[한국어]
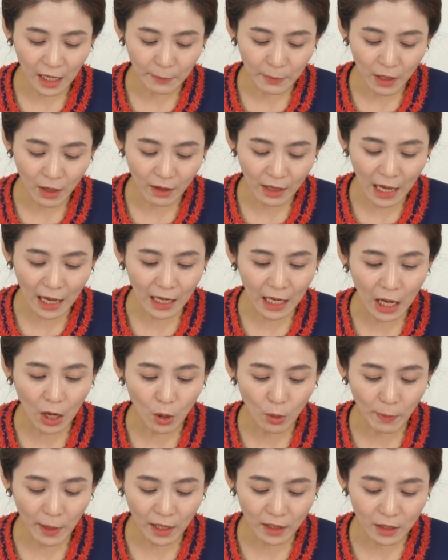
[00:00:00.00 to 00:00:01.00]
하면
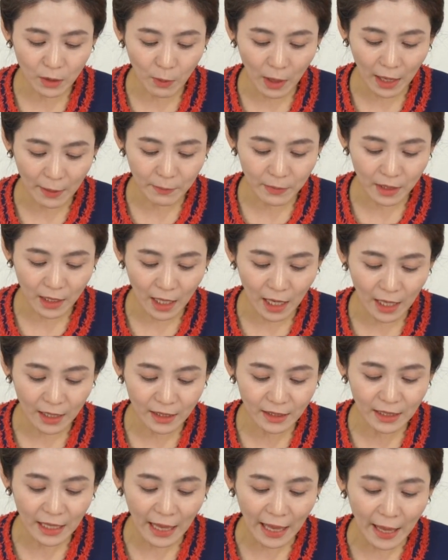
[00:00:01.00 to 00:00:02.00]
카카오뱅크와
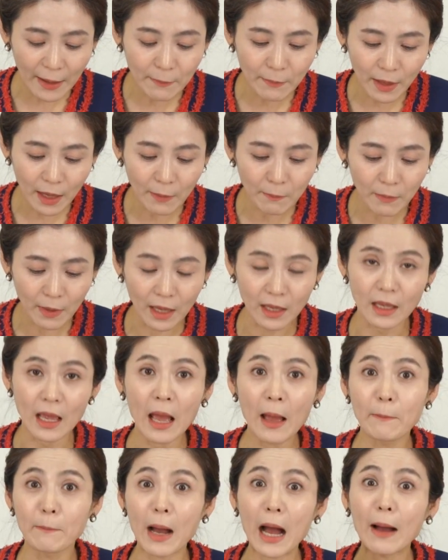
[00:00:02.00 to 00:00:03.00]
함께하는 MMA.
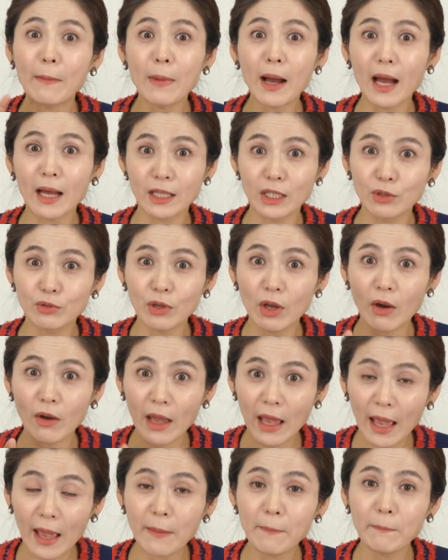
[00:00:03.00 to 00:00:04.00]
마마
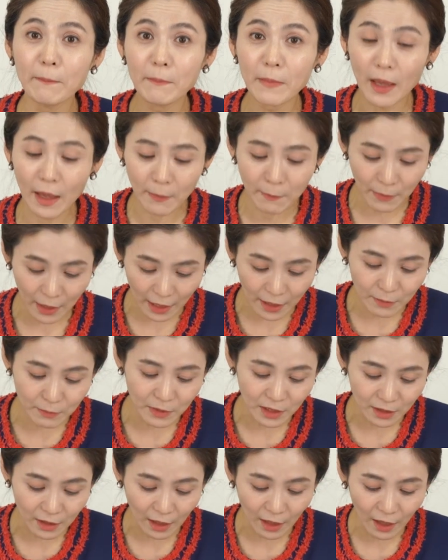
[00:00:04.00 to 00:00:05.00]
아니고요.
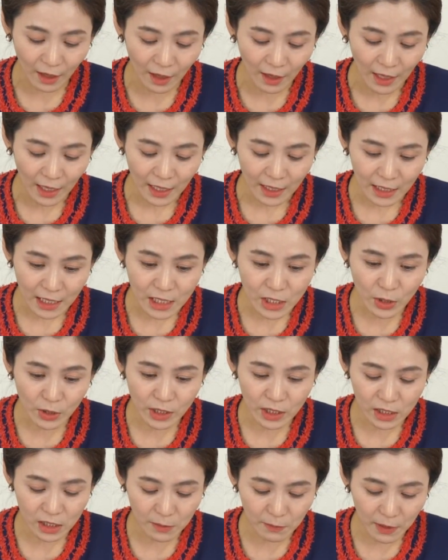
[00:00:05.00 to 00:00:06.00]
MMA입니다.
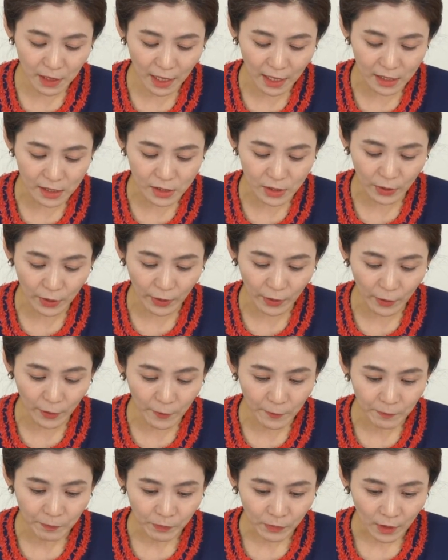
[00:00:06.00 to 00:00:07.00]
2022가
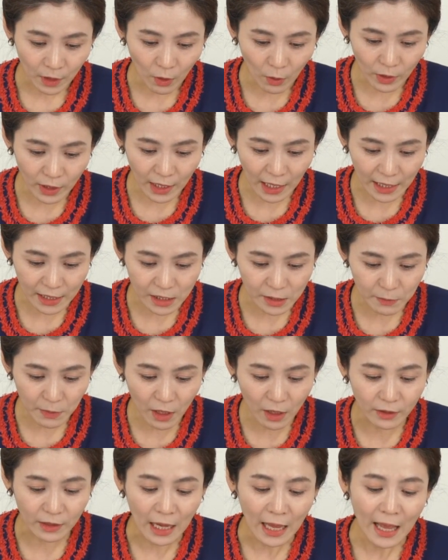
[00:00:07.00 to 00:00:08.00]
있어요. 거기
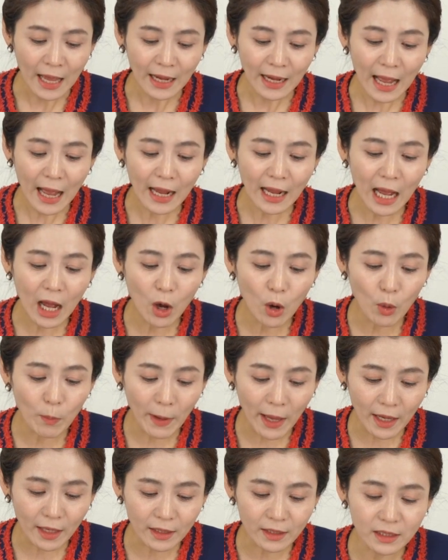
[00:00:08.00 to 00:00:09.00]
가시면
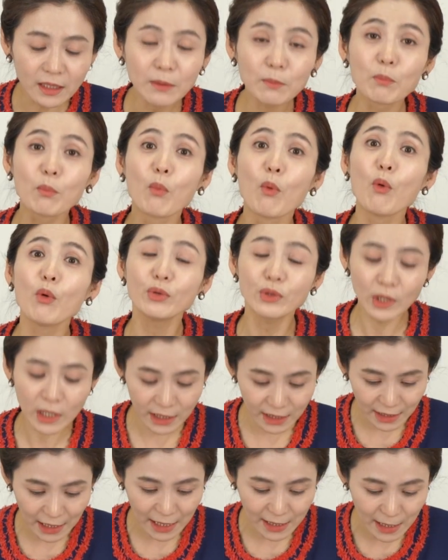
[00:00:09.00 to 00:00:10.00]
카카오뱅크
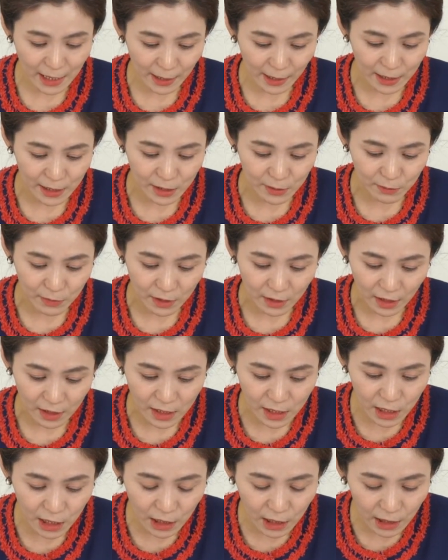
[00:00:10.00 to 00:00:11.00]
모델스타상이 있습니다.
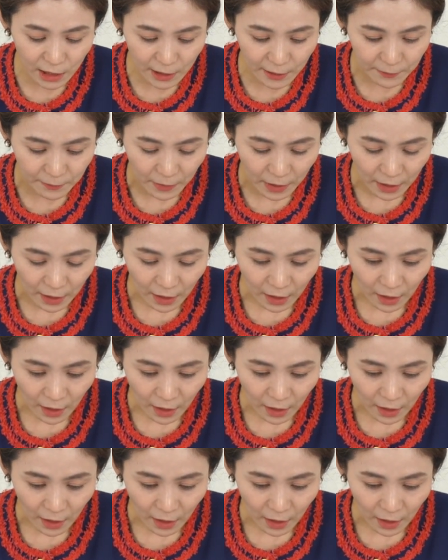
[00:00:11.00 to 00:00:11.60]
지금